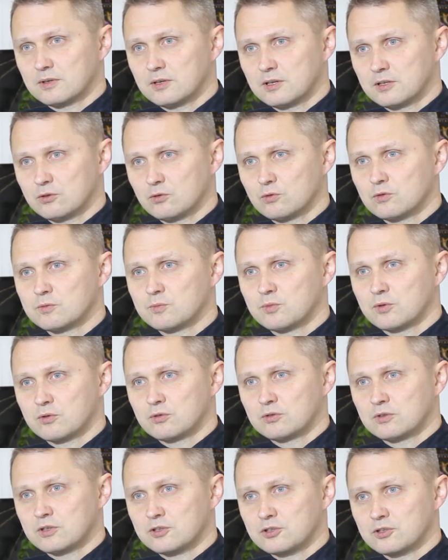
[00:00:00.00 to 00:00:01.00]
А то есть
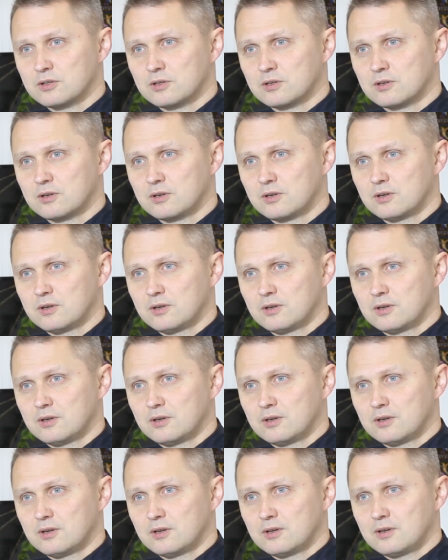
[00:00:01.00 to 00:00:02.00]
порой даже
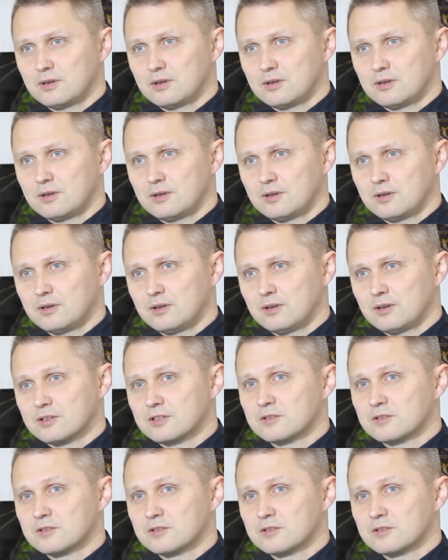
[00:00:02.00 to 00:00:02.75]
и